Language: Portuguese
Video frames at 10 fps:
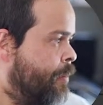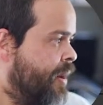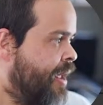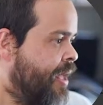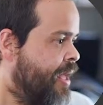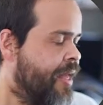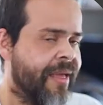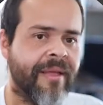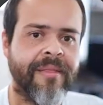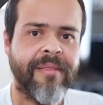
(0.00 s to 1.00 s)

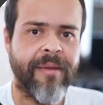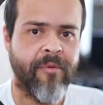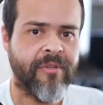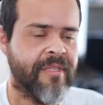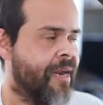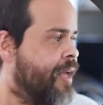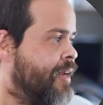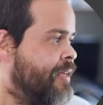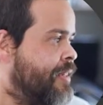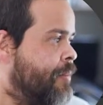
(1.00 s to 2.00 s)
Para demonstrar
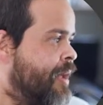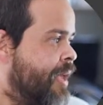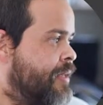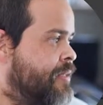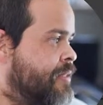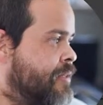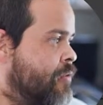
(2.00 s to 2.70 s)
ainda mais,